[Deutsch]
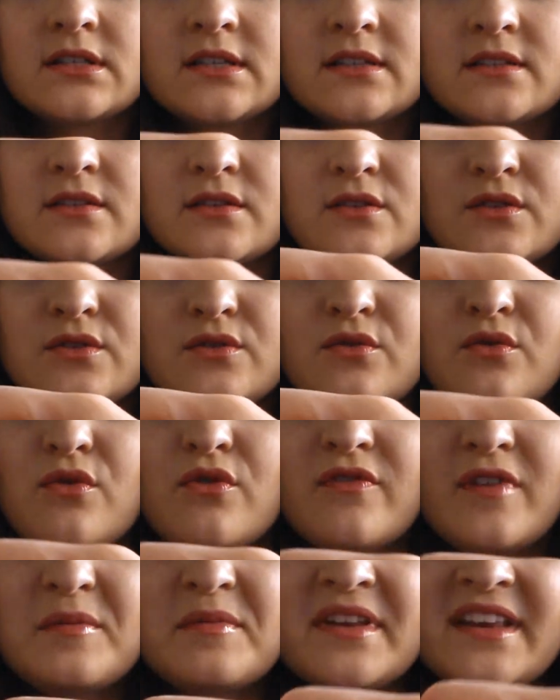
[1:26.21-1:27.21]
Also
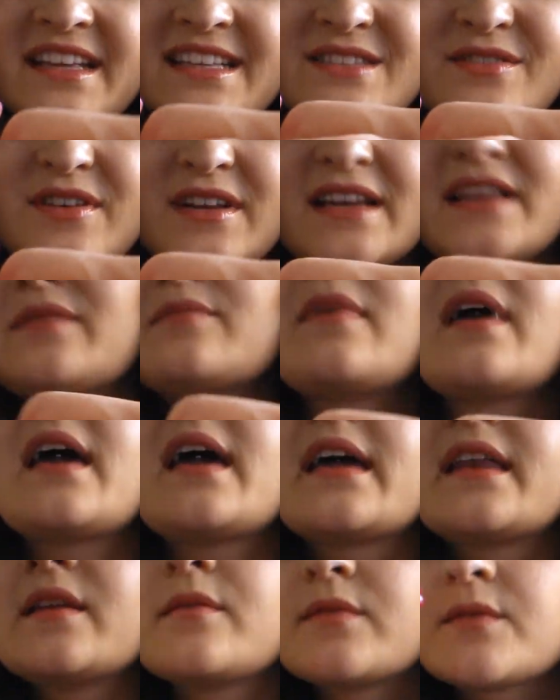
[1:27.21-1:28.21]
so, wenn man jetzt wirklich mehr
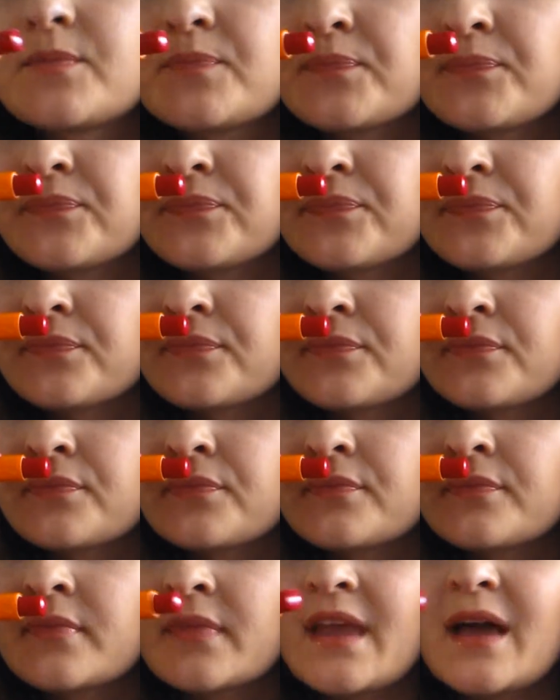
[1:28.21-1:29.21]
hernimmt.
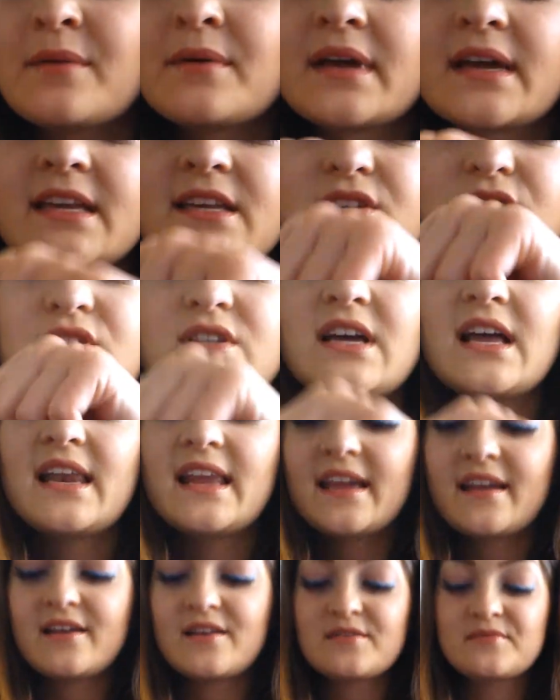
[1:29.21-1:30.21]
Aber er riecht total
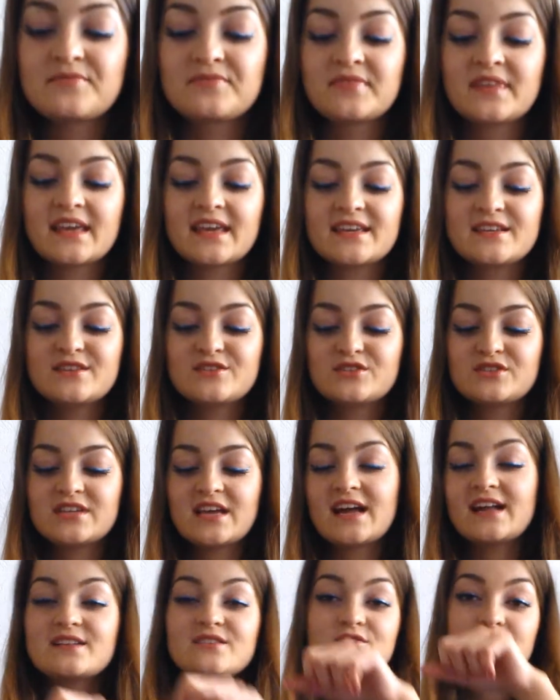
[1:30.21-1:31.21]
lecker. Riecht
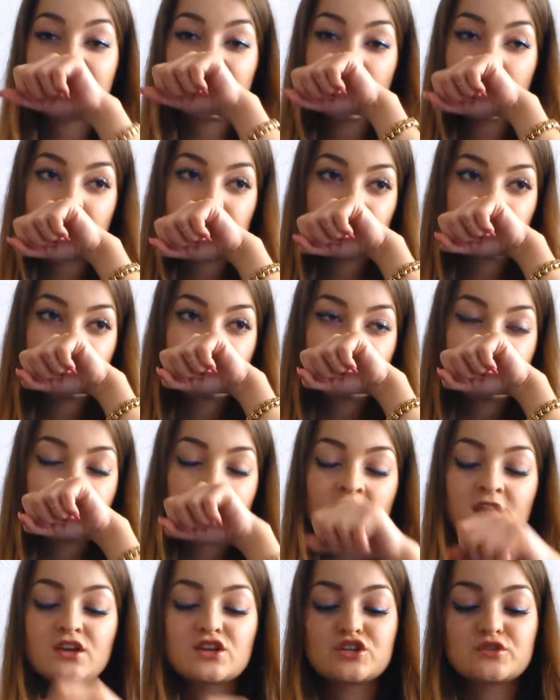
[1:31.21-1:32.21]
total so nach
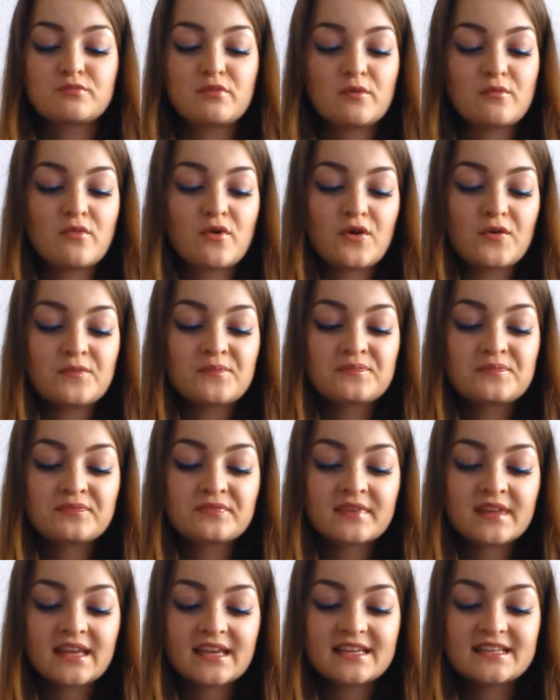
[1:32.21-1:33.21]
Kirschbonbon.
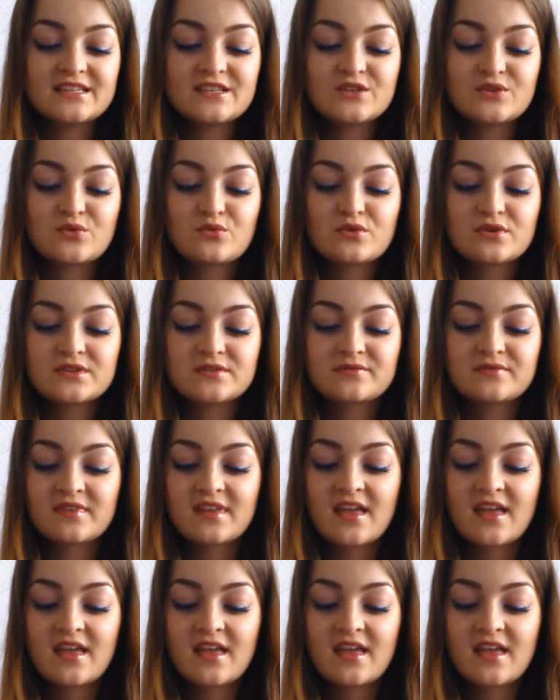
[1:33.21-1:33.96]
Richtig gut.